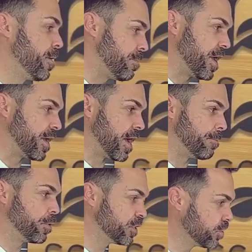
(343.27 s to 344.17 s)

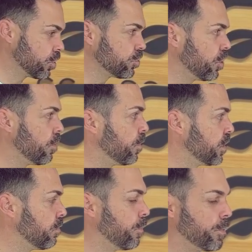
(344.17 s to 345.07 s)
Venga, pues estos son los
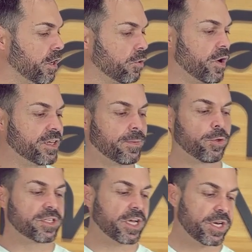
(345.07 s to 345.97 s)
motivos por el cual te
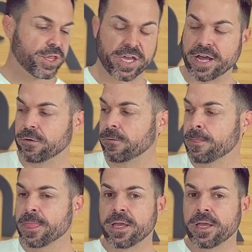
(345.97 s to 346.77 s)
puede salir ciano